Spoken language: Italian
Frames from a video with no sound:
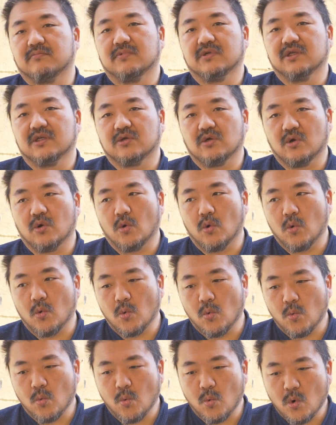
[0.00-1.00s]
brico
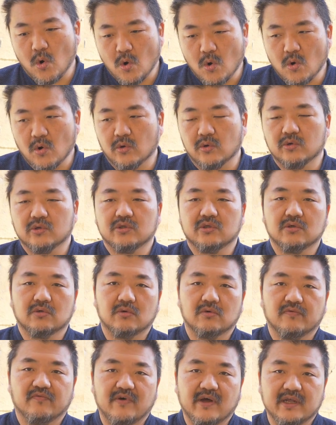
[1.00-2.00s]
Word
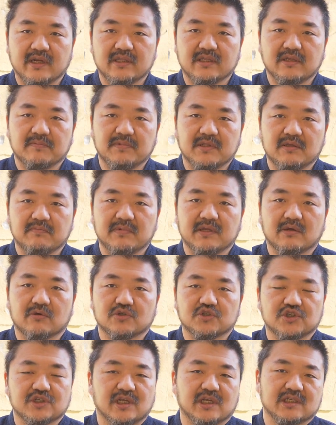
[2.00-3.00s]
o vari tipi di
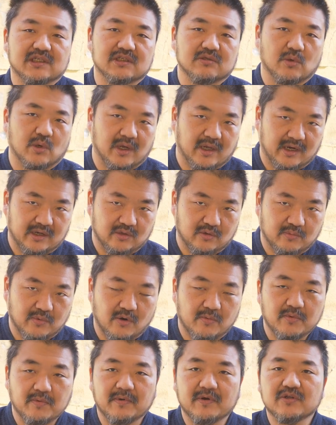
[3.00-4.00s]
brico cinesi, non credo
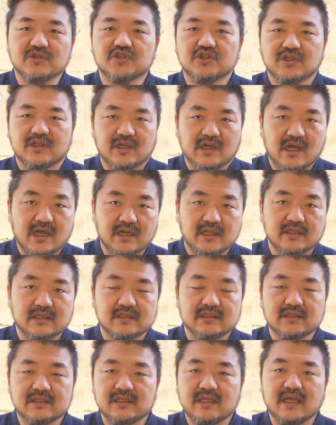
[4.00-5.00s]
proprio, però in generale
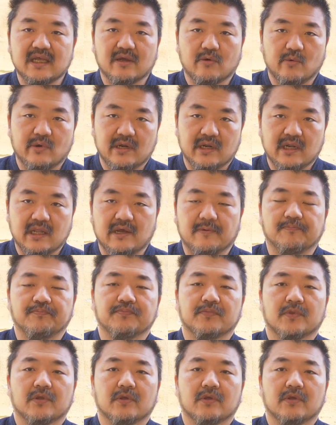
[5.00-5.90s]
l'idea è quella